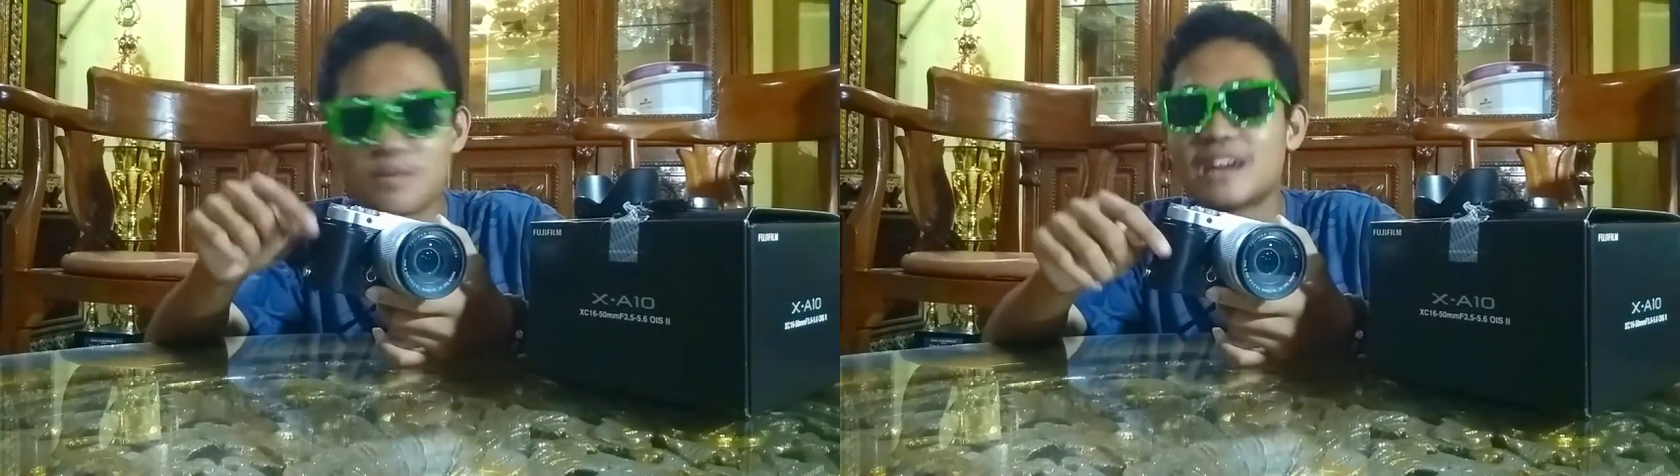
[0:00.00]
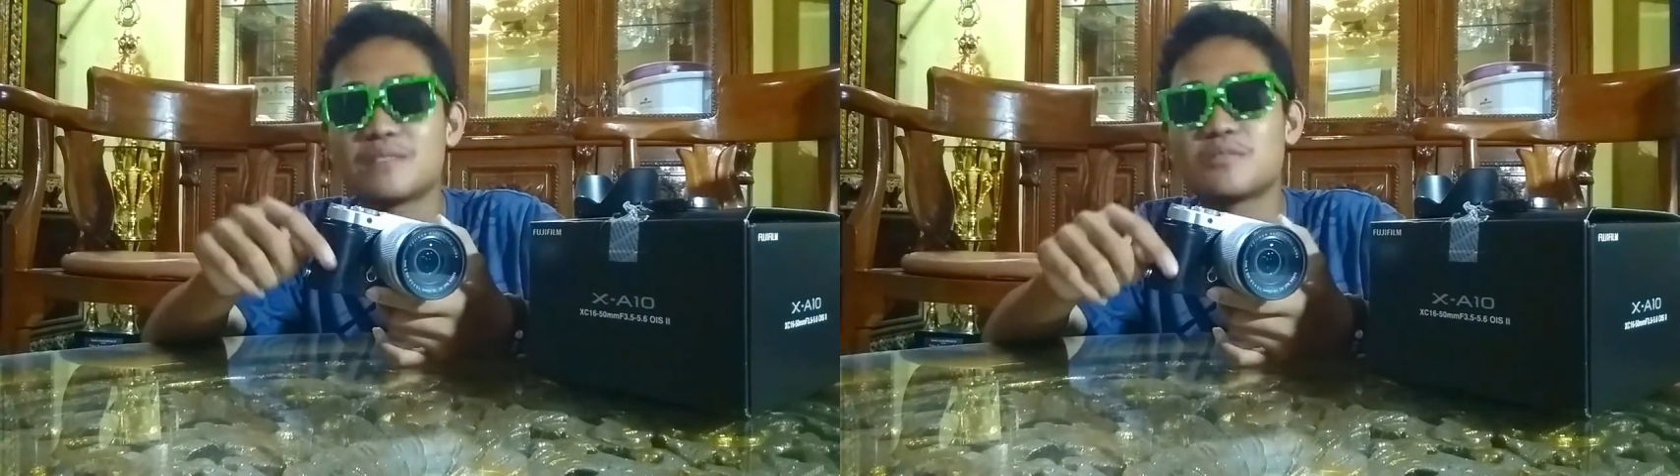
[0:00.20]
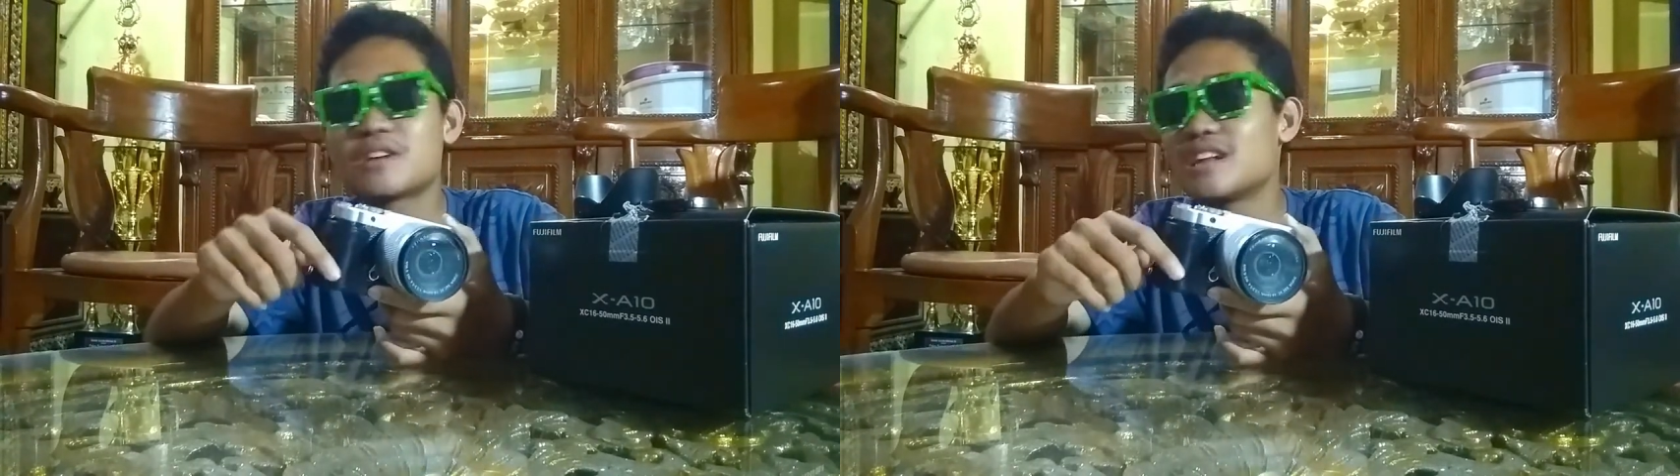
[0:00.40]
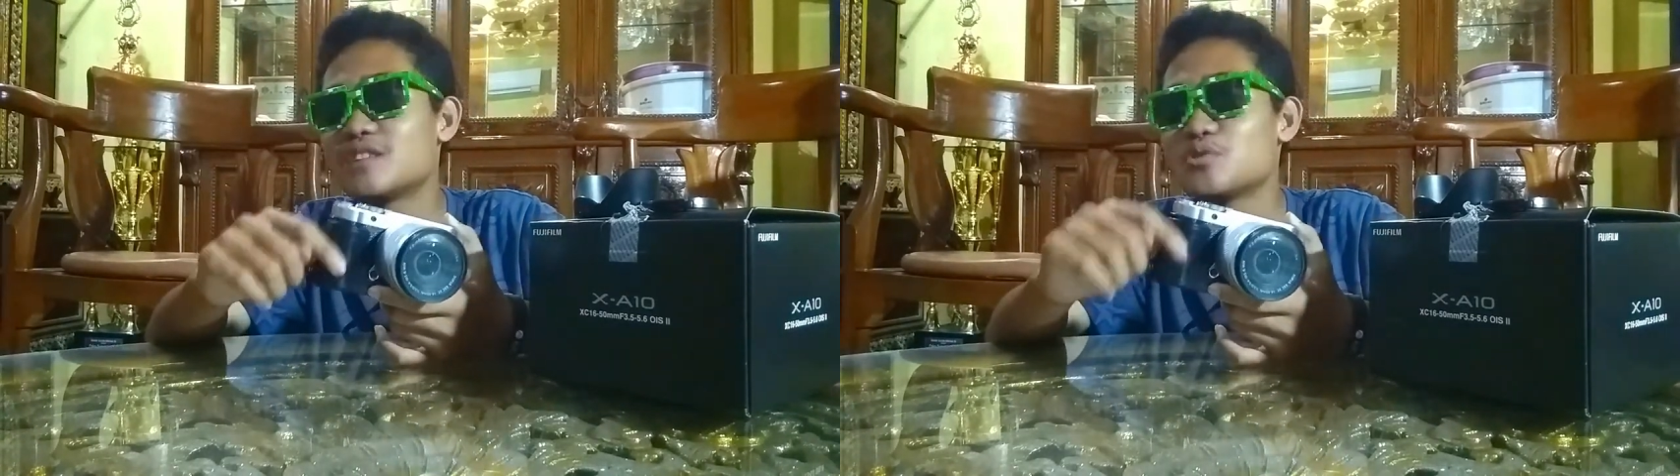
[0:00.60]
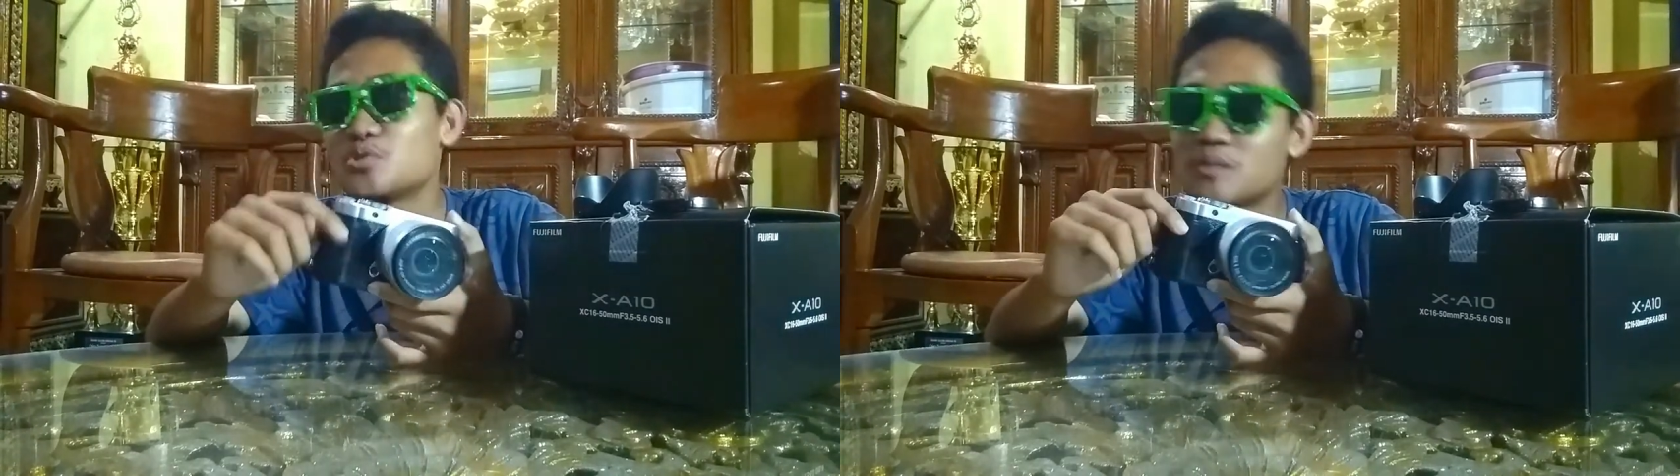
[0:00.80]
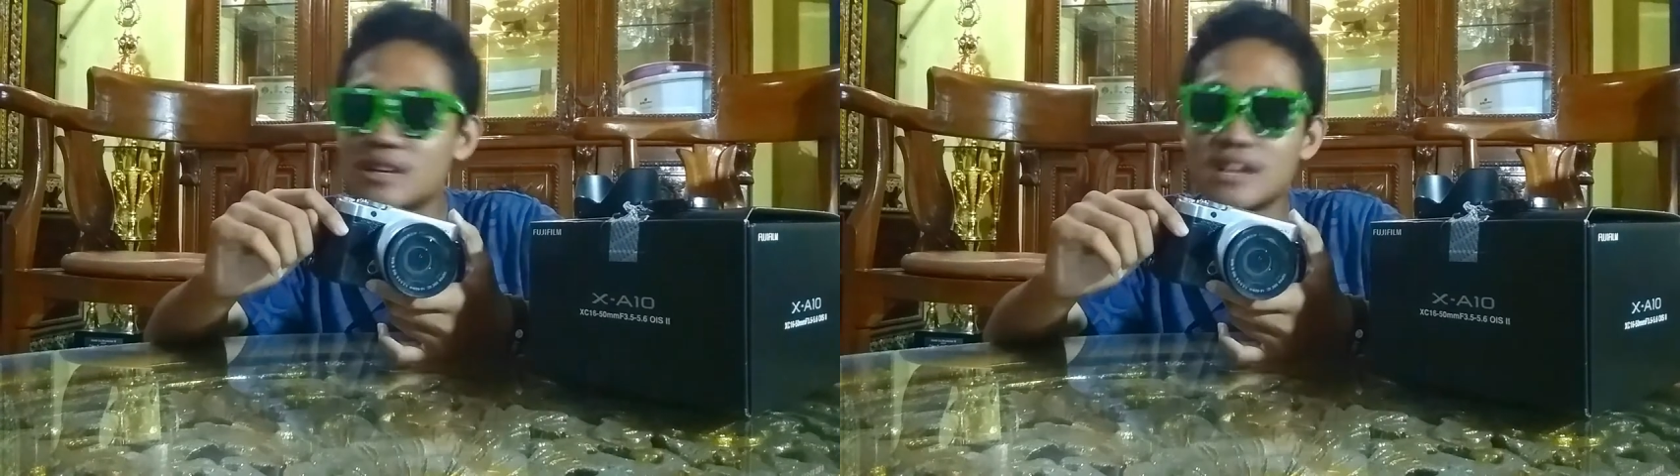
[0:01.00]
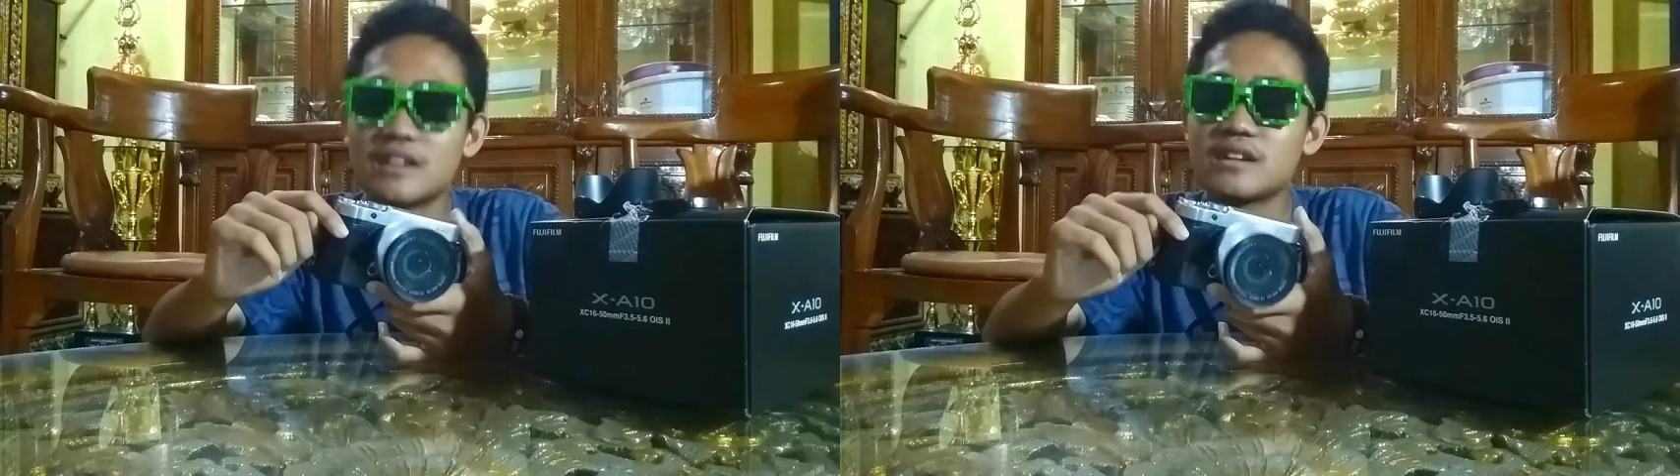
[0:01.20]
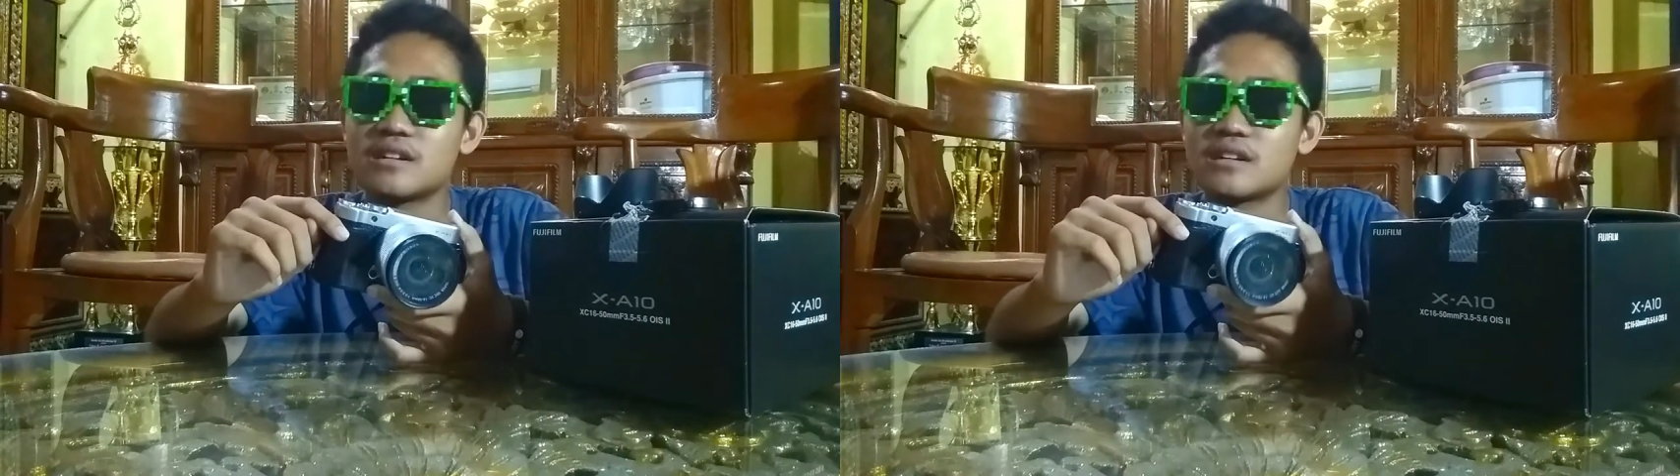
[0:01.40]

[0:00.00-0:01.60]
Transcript: banget buat kalian youtuber yang